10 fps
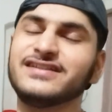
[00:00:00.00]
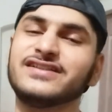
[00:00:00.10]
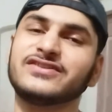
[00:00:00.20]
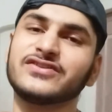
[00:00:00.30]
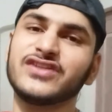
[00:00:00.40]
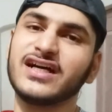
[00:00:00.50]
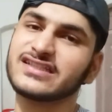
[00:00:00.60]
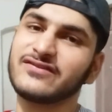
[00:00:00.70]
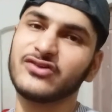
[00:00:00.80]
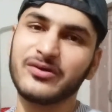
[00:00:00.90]
तो आज का
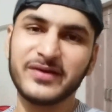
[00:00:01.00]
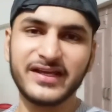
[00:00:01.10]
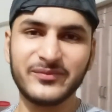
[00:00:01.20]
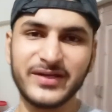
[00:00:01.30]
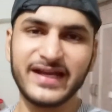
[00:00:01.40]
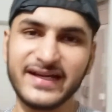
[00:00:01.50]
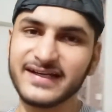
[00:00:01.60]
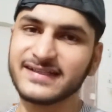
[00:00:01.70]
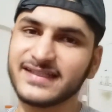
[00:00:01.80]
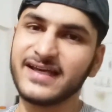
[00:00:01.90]
ब्लॉग अपने यहाँ पे एंड
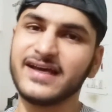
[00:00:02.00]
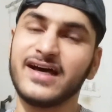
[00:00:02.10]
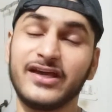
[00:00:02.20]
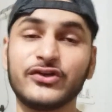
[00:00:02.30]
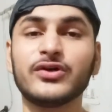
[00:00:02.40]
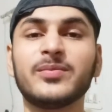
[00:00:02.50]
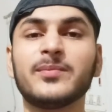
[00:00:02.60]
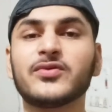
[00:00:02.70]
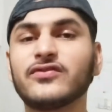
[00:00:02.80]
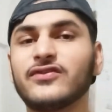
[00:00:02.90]
करते हैं आई होप
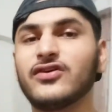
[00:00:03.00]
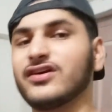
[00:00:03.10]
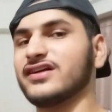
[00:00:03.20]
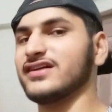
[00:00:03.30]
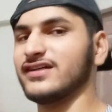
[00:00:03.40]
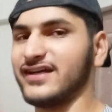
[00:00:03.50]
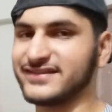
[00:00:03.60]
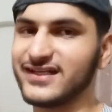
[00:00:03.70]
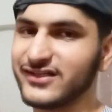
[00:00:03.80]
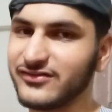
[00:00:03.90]
आपको ब्लॉग अच्छा
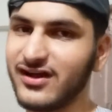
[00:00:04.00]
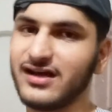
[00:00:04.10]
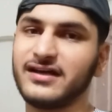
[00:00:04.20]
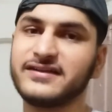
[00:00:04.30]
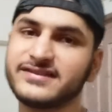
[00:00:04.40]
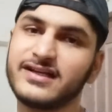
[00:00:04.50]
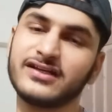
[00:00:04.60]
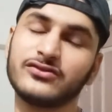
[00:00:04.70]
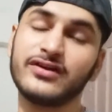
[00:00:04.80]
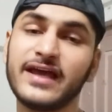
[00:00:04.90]
लगा होगा अगर अच्छा लगा तो
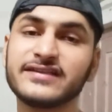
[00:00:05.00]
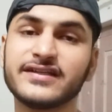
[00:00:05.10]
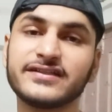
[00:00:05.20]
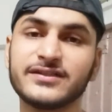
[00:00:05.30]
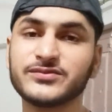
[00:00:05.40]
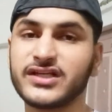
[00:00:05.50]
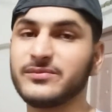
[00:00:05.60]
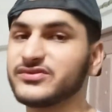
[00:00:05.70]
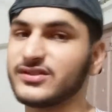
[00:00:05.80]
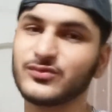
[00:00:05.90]
लाइक शेयर सब्सक्राइब
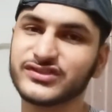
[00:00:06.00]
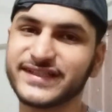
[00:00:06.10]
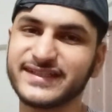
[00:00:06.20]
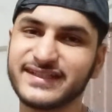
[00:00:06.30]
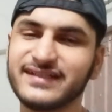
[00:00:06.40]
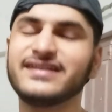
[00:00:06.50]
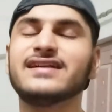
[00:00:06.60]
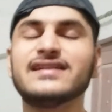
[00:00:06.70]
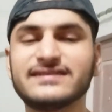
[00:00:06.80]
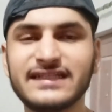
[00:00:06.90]
सब कुछ कर देना
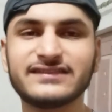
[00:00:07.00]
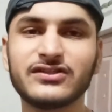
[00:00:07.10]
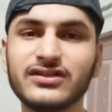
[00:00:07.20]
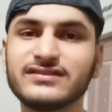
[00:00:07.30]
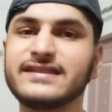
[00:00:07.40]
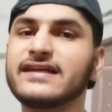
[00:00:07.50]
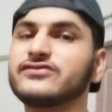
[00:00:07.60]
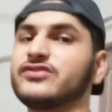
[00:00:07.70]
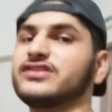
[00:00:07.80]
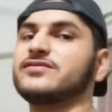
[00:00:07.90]
दैट्स ऑल थैंक्स फॉर
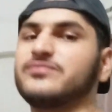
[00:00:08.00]
वॉचिंग